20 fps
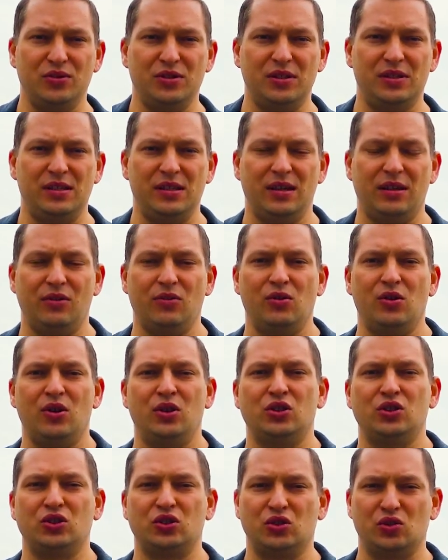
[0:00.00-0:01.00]
неделю –
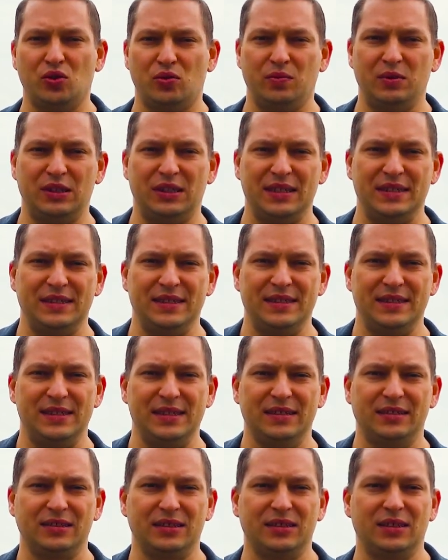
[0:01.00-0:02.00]
что бы ты ни
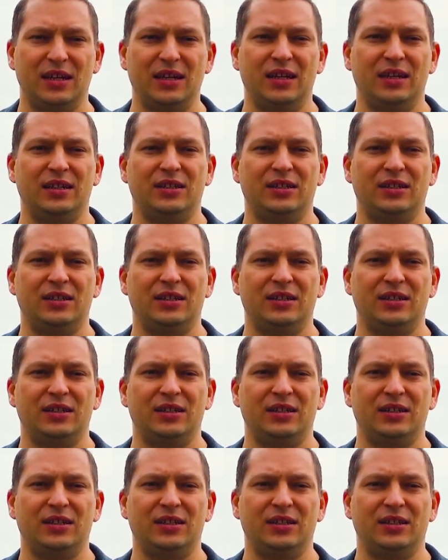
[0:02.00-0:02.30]
делал,